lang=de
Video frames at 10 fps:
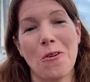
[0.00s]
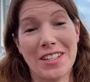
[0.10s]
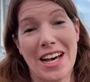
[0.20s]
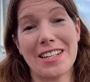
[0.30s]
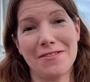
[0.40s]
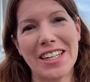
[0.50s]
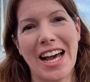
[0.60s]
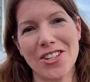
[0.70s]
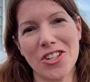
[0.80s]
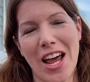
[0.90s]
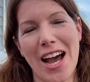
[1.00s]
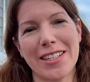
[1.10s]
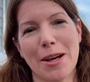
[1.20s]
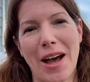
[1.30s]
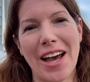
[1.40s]
und da sind wir ganz stark
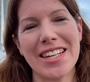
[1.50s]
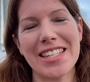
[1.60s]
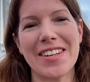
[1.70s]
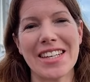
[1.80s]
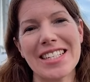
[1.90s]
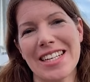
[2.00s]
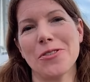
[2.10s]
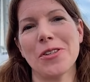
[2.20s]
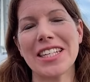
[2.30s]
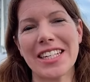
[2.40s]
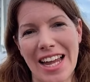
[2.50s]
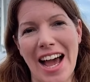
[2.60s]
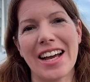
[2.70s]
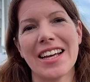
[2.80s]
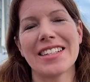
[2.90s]
dabei. Deswegen ist natürlich
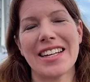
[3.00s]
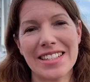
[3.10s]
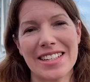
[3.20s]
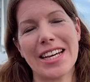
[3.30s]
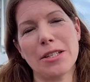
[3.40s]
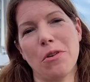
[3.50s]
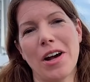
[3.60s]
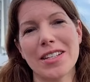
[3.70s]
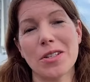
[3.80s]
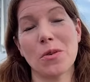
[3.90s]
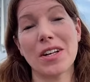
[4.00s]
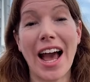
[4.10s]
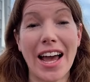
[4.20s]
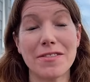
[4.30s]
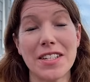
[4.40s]
klar, dass Exploration
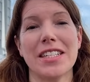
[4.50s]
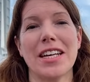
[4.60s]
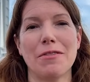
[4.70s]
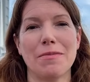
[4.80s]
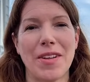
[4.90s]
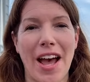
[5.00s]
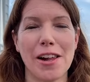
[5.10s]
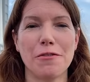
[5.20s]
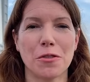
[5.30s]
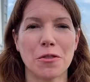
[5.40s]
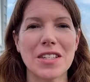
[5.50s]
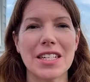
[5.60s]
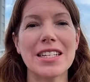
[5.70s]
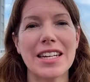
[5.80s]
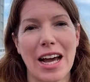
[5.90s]
ein wichtiger Teil für uns
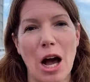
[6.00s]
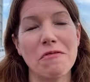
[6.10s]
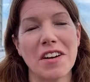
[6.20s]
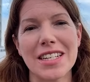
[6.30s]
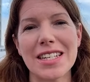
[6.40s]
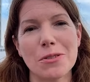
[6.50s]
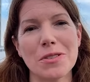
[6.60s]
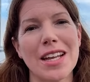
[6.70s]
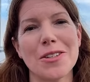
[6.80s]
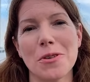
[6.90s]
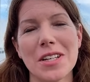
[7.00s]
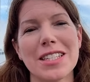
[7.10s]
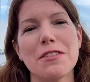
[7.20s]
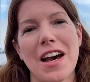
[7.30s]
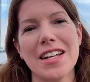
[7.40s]
in der Raumfahrt ist und natürlich
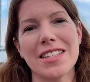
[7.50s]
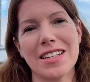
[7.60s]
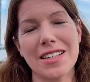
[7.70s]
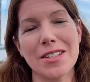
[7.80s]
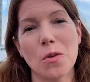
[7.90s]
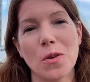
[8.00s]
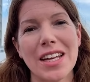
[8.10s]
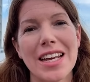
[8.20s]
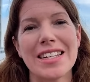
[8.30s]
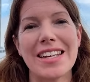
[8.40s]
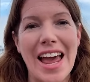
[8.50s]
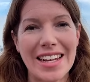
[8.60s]
die Faszination der